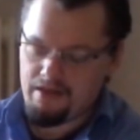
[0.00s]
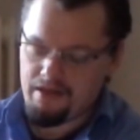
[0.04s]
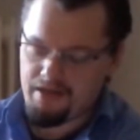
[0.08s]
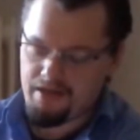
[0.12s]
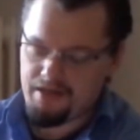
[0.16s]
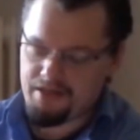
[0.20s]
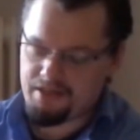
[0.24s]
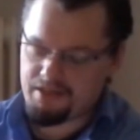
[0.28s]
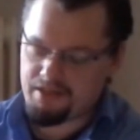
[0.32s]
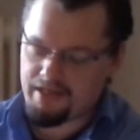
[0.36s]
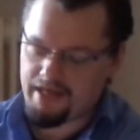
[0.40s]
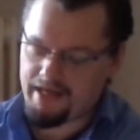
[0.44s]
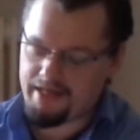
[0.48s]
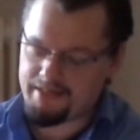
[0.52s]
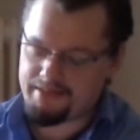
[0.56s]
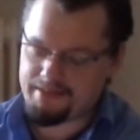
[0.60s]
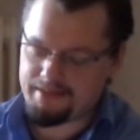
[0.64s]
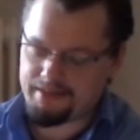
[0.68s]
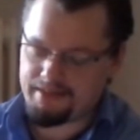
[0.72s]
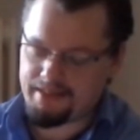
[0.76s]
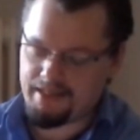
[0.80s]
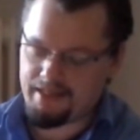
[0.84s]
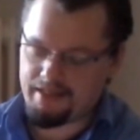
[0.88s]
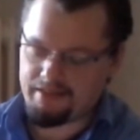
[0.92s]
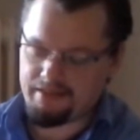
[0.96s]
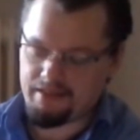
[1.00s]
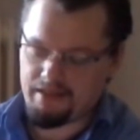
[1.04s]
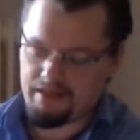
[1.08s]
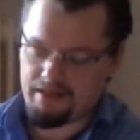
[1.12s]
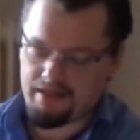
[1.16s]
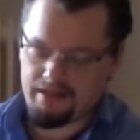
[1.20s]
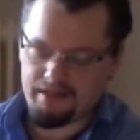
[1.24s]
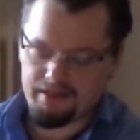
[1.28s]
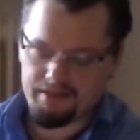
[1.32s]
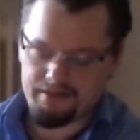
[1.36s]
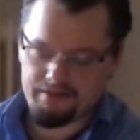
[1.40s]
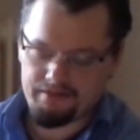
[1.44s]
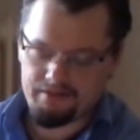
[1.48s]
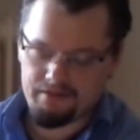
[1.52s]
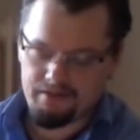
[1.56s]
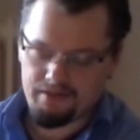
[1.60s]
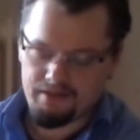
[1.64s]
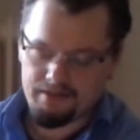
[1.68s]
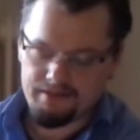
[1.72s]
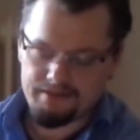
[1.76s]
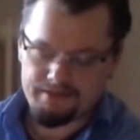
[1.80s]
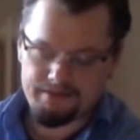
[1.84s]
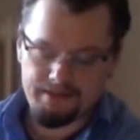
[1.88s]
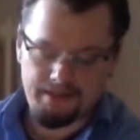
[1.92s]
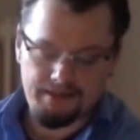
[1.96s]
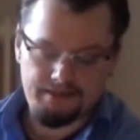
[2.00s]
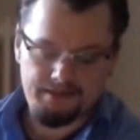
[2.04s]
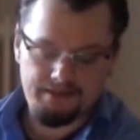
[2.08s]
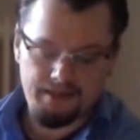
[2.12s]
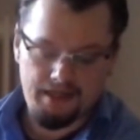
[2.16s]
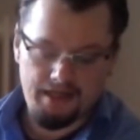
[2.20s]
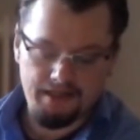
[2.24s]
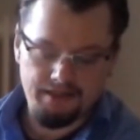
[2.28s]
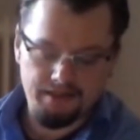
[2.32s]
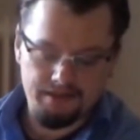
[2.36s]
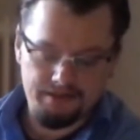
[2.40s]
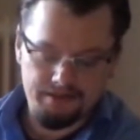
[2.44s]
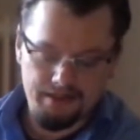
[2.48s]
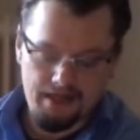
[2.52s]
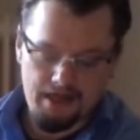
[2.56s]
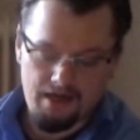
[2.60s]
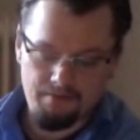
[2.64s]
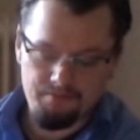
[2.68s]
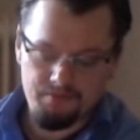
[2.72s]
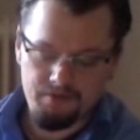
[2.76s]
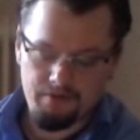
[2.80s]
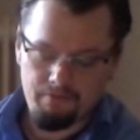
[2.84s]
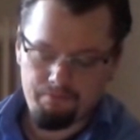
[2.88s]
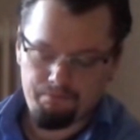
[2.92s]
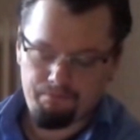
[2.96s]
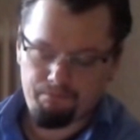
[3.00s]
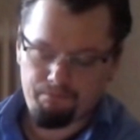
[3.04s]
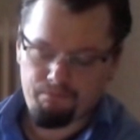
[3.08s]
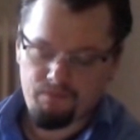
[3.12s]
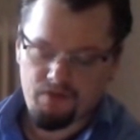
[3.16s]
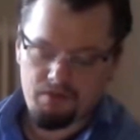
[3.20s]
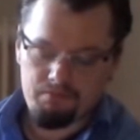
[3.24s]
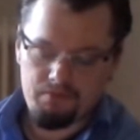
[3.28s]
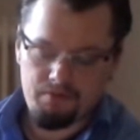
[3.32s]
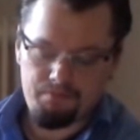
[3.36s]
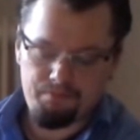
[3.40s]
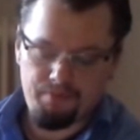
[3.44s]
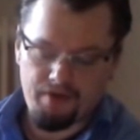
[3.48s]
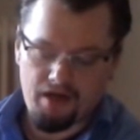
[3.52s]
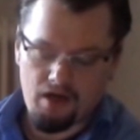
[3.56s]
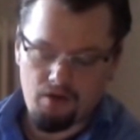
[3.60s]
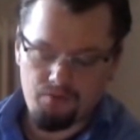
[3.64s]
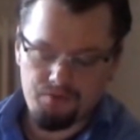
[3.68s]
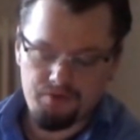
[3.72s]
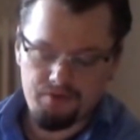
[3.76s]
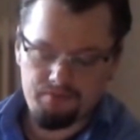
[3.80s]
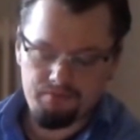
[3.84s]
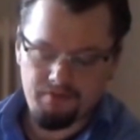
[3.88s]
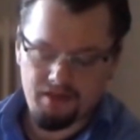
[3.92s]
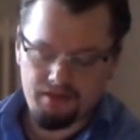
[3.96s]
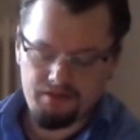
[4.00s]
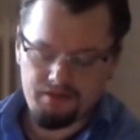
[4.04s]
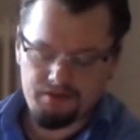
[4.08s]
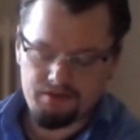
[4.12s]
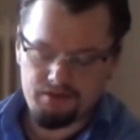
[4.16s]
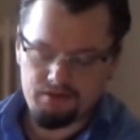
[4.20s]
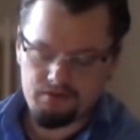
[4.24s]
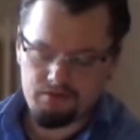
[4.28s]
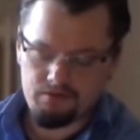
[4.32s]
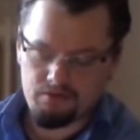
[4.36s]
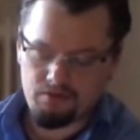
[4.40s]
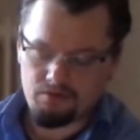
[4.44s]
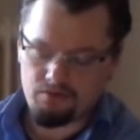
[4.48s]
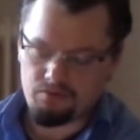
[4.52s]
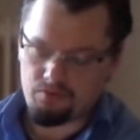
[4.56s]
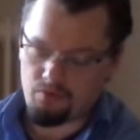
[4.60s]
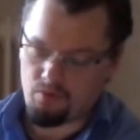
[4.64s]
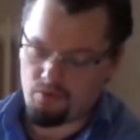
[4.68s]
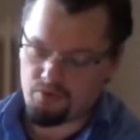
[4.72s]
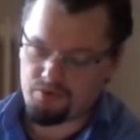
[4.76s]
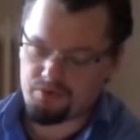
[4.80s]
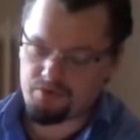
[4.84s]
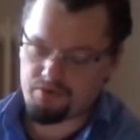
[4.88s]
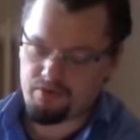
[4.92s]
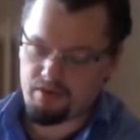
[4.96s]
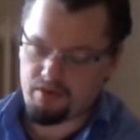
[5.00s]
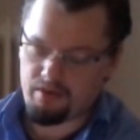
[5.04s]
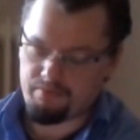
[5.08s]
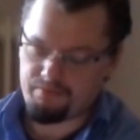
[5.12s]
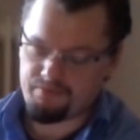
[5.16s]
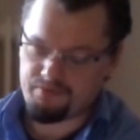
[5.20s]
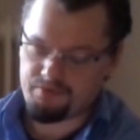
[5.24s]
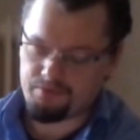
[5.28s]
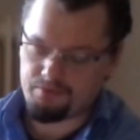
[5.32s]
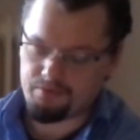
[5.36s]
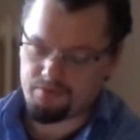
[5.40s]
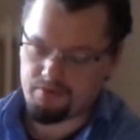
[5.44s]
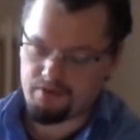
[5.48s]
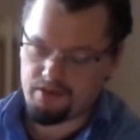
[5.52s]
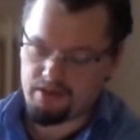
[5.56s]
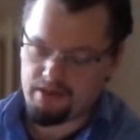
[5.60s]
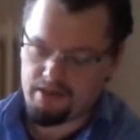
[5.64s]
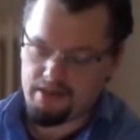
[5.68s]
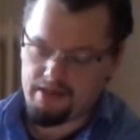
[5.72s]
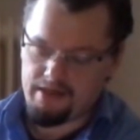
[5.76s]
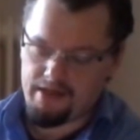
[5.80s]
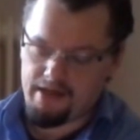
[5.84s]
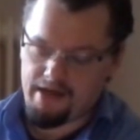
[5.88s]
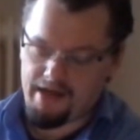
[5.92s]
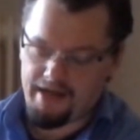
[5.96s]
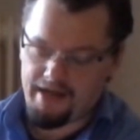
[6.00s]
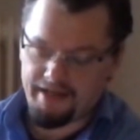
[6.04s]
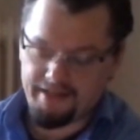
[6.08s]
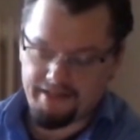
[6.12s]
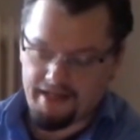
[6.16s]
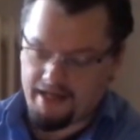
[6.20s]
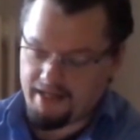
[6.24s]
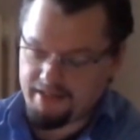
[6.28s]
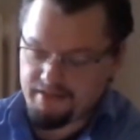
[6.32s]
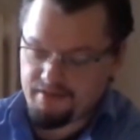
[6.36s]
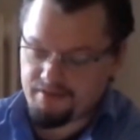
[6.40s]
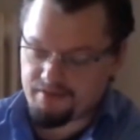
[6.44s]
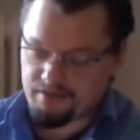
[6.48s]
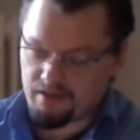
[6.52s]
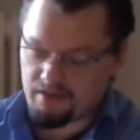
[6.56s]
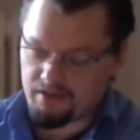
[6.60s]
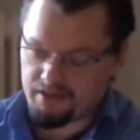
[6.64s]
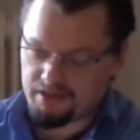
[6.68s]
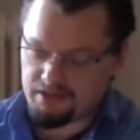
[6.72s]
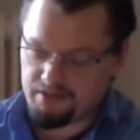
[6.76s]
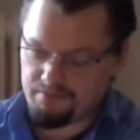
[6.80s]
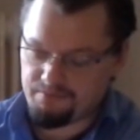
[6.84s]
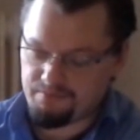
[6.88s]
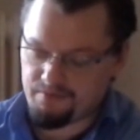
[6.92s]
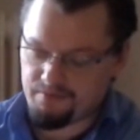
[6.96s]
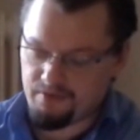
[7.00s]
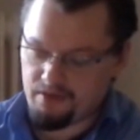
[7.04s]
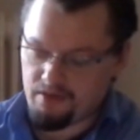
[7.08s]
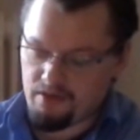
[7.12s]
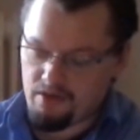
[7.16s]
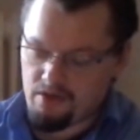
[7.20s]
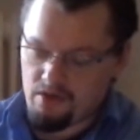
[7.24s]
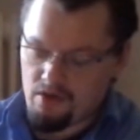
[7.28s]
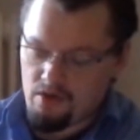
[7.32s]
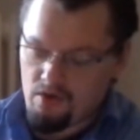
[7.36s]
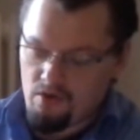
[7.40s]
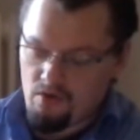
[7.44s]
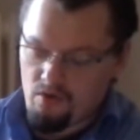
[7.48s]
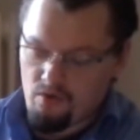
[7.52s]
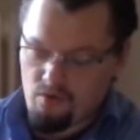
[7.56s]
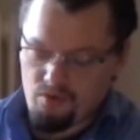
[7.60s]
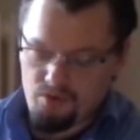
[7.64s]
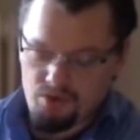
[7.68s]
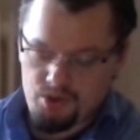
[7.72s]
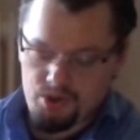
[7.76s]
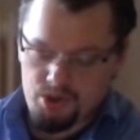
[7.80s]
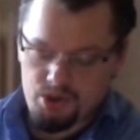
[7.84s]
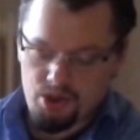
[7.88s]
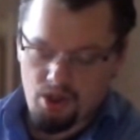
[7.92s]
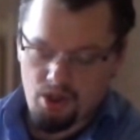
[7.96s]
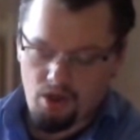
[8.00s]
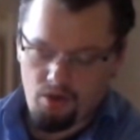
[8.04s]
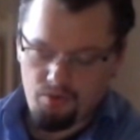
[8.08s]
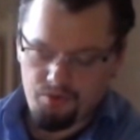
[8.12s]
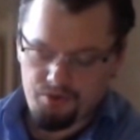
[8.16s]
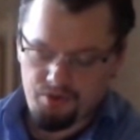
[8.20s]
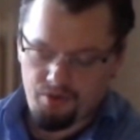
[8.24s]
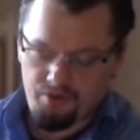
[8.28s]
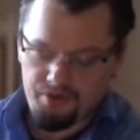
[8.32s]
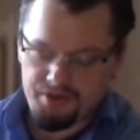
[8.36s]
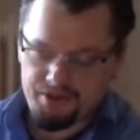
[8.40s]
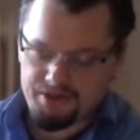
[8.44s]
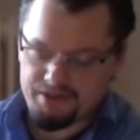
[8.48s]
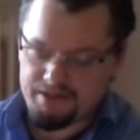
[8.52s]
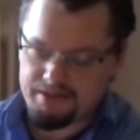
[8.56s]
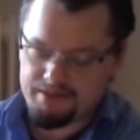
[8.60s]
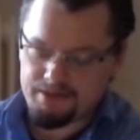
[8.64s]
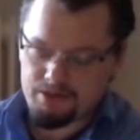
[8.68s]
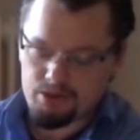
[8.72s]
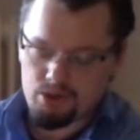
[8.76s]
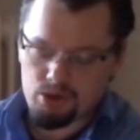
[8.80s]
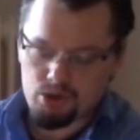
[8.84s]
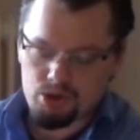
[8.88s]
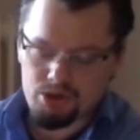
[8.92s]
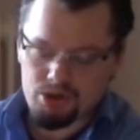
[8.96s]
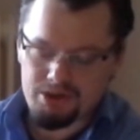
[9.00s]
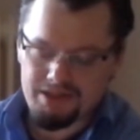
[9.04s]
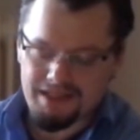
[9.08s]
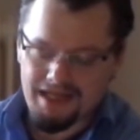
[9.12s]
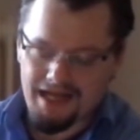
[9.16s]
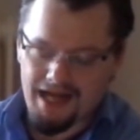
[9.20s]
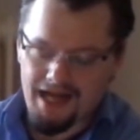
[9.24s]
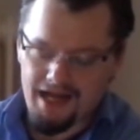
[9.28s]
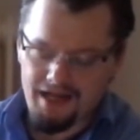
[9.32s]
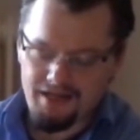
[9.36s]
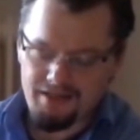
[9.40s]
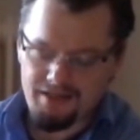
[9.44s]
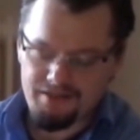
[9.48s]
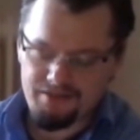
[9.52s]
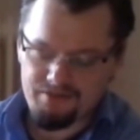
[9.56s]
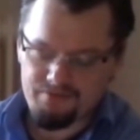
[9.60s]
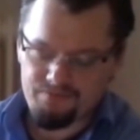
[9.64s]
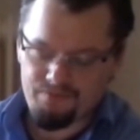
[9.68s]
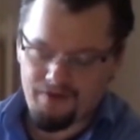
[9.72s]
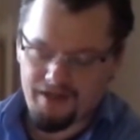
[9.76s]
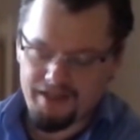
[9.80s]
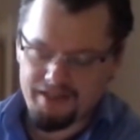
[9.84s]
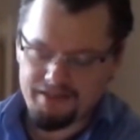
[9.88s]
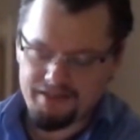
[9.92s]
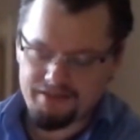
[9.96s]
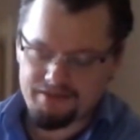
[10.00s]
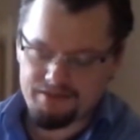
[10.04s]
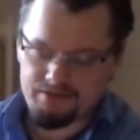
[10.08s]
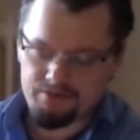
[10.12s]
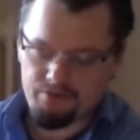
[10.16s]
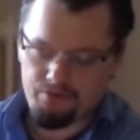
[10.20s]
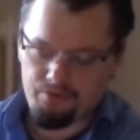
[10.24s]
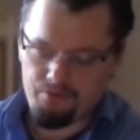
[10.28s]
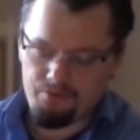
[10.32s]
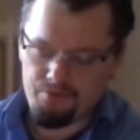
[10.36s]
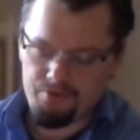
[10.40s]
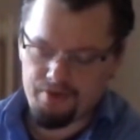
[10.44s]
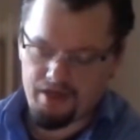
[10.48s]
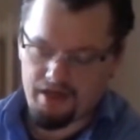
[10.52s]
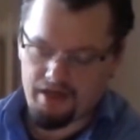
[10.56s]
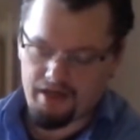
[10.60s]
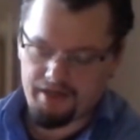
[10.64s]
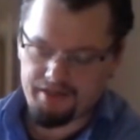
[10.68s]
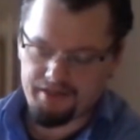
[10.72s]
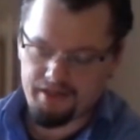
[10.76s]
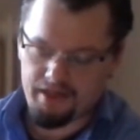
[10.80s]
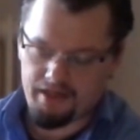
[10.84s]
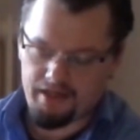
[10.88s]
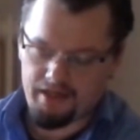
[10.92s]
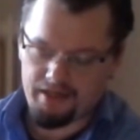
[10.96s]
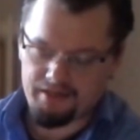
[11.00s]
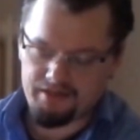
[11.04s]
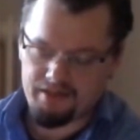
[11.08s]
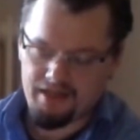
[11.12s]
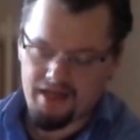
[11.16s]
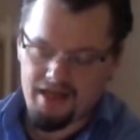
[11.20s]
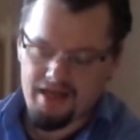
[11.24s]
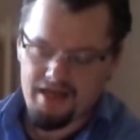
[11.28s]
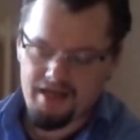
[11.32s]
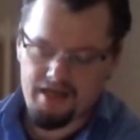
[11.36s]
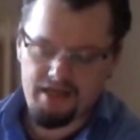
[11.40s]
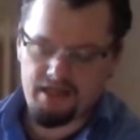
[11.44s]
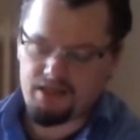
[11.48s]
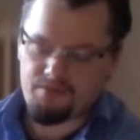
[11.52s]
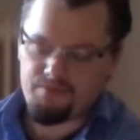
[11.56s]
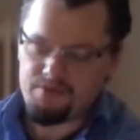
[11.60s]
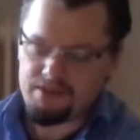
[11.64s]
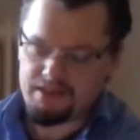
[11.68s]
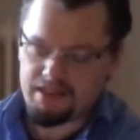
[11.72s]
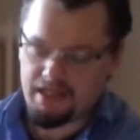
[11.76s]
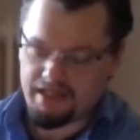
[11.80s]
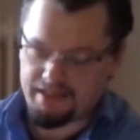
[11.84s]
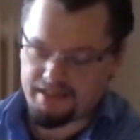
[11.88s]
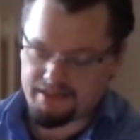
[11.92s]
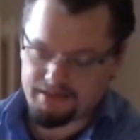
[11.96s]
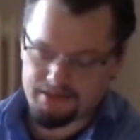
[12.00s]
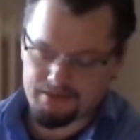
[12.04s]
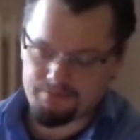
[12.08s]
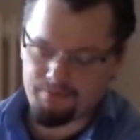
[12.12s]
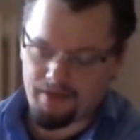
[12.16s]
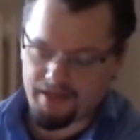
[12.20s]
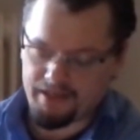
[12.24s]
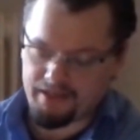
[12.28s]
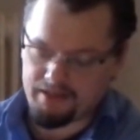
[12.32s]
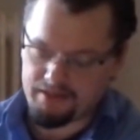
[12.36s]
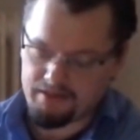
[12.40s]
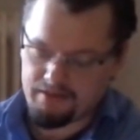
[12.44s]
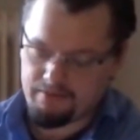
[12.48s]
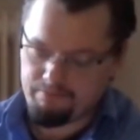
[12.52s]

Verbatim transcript: Ich hätte gerne einen, sagte eine Dame mit braunem Mantel und rotem Kopftuch. Ein anderer rief, und schaut euch diese strahlend weißen Hühnereier an. Ich will gleich zwei.